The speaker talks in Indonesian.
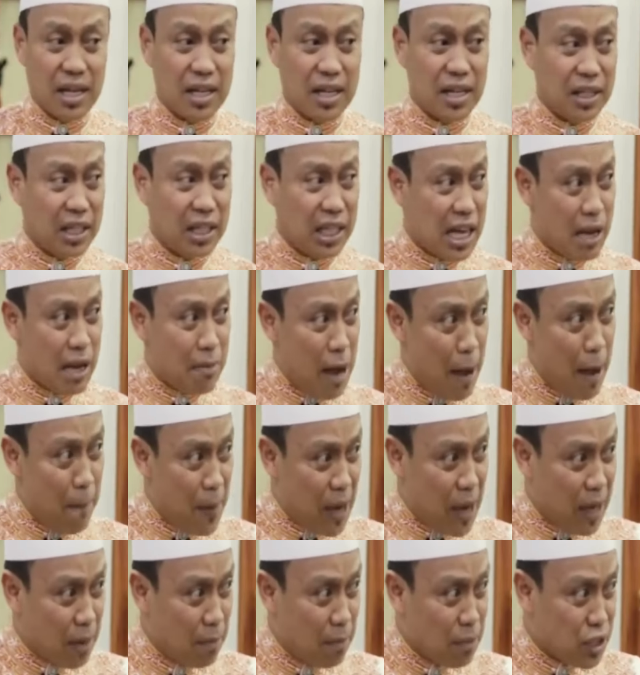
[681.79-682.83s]
Ketika
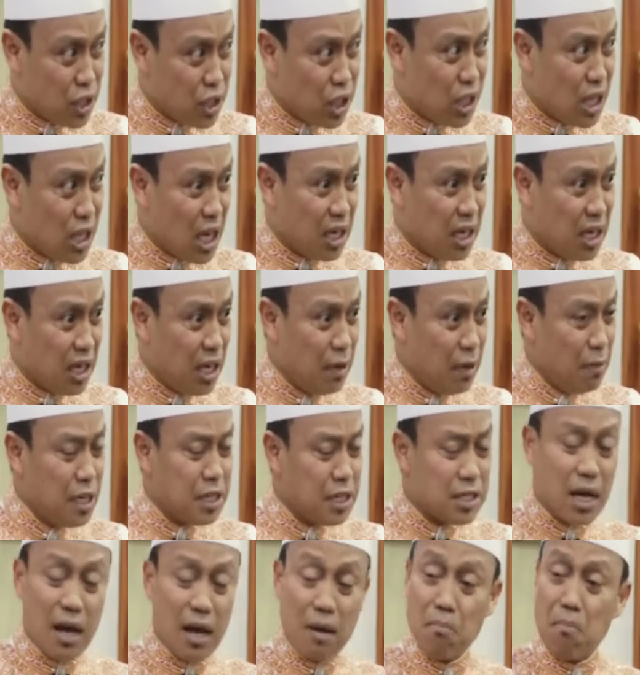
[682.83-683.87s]
bapak ke masjid dan
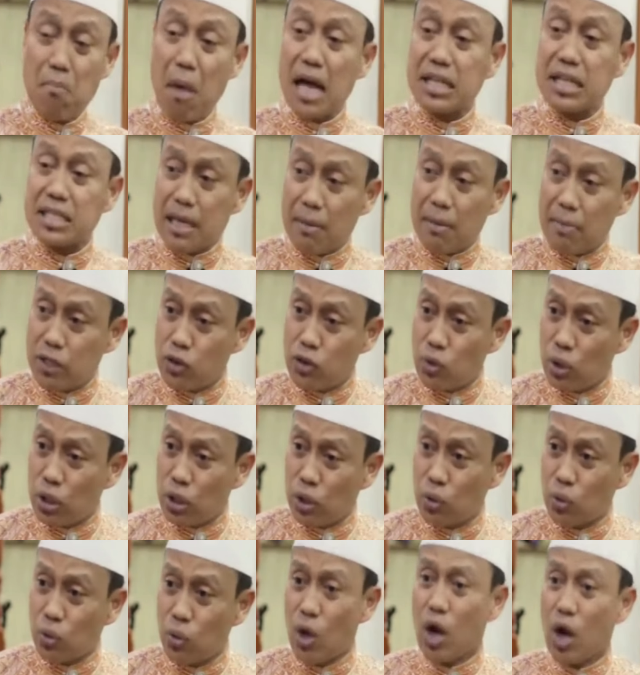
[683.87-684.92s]
gerimis, basah baju
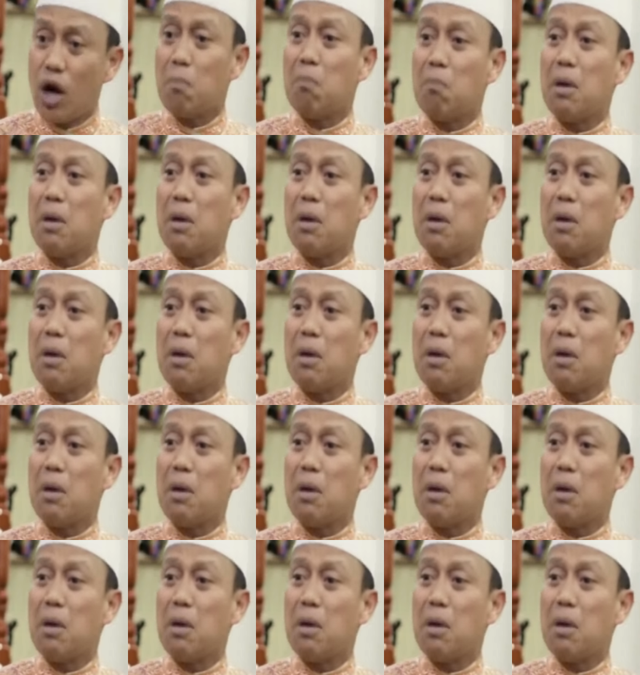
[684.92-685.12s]
itu.